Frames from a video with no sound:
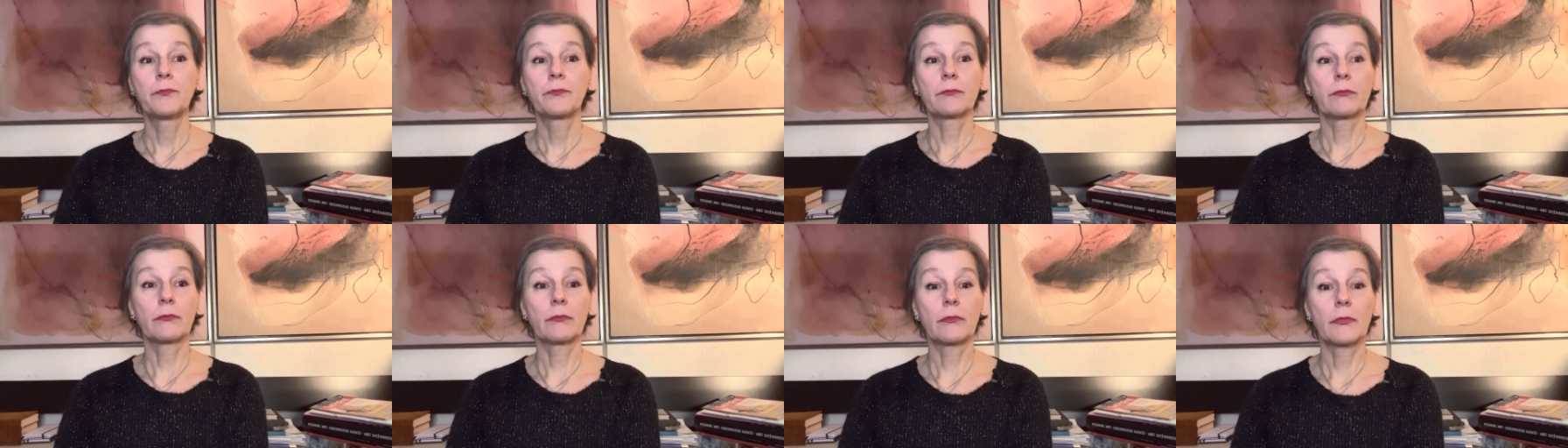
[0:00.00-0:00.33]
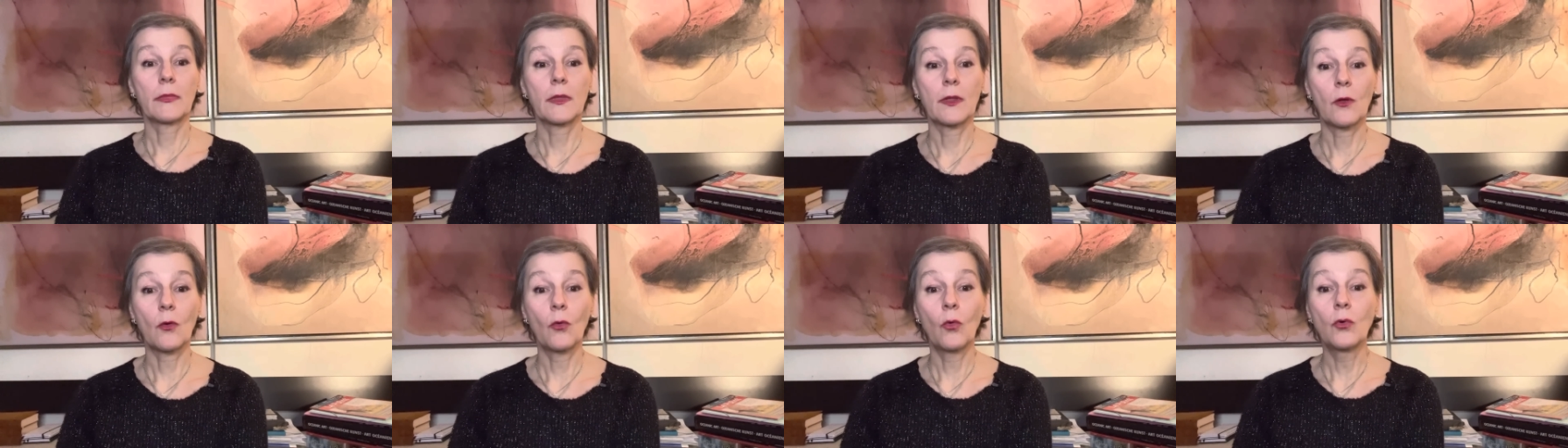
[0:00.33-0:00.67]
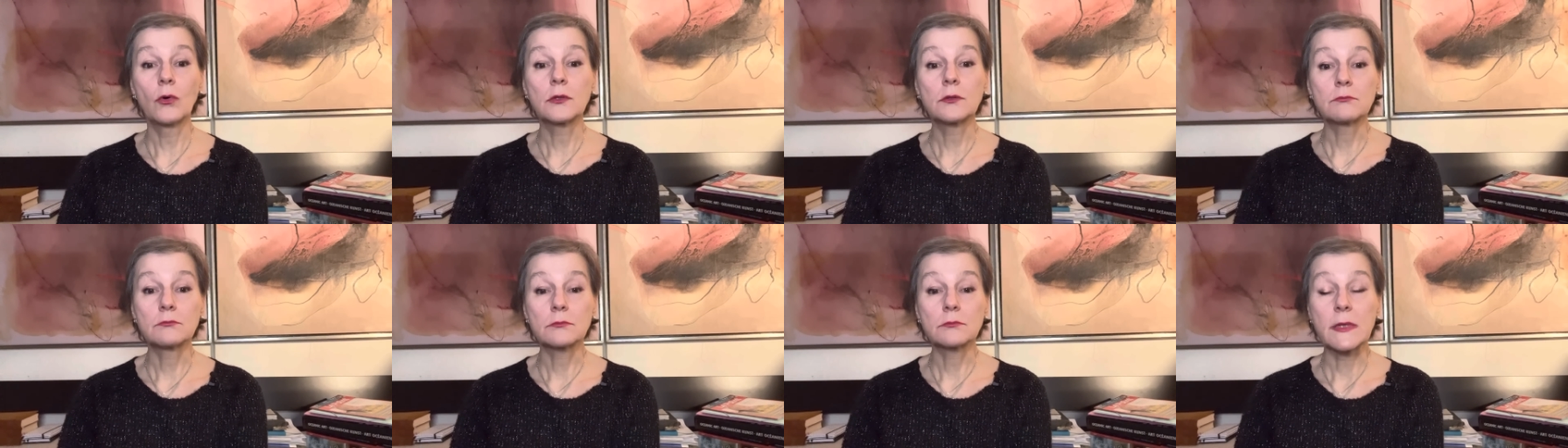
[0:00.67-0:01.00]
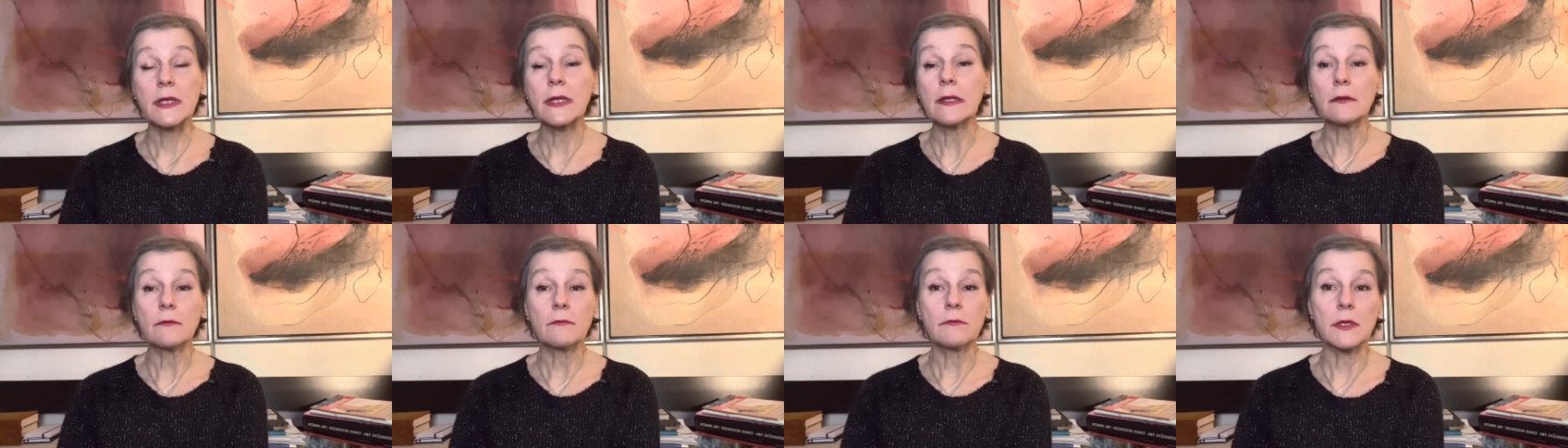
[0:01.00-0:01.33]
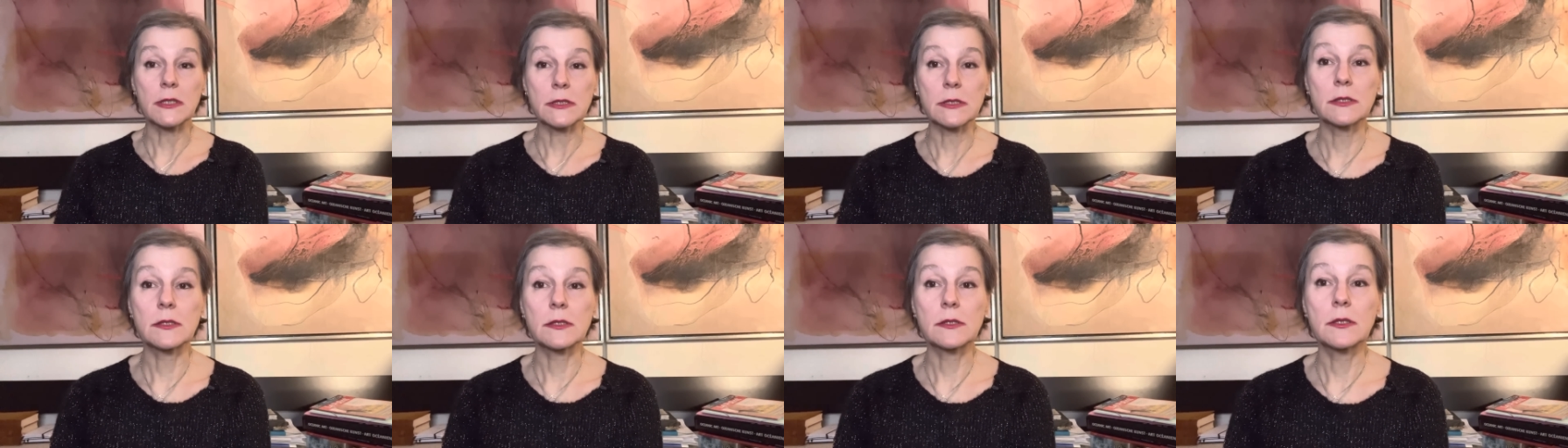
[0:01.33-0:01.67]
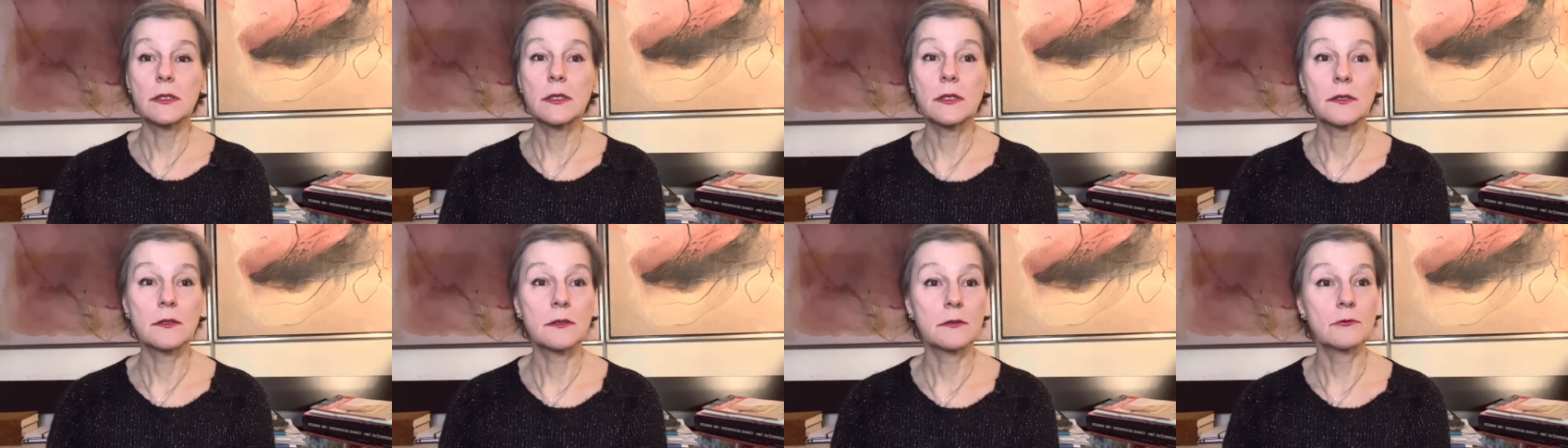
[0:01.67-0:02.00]
он
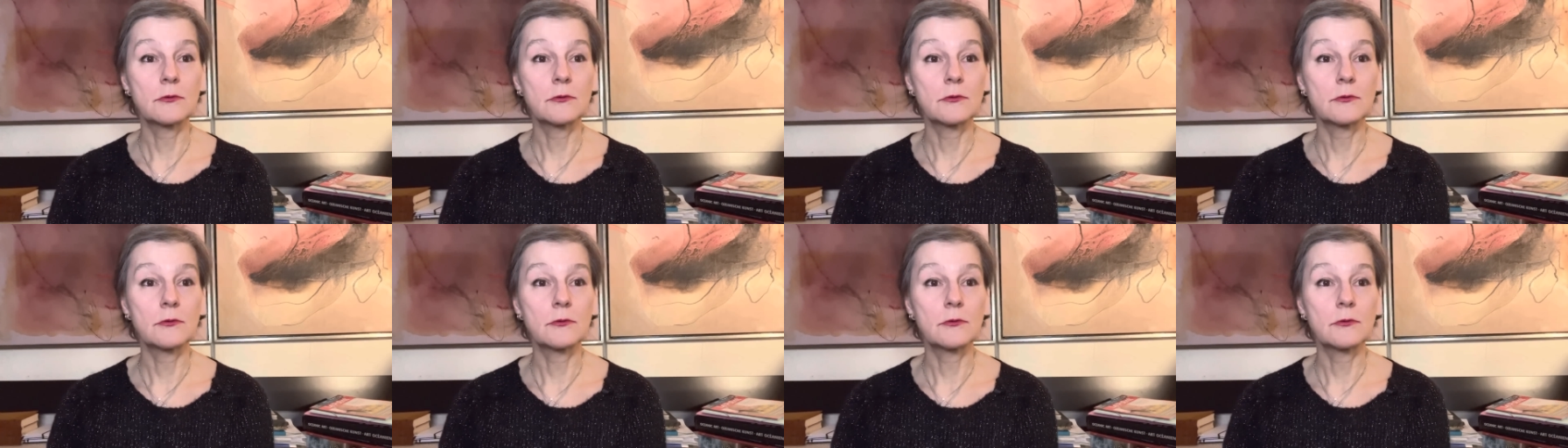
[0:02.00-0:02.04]
инвестор,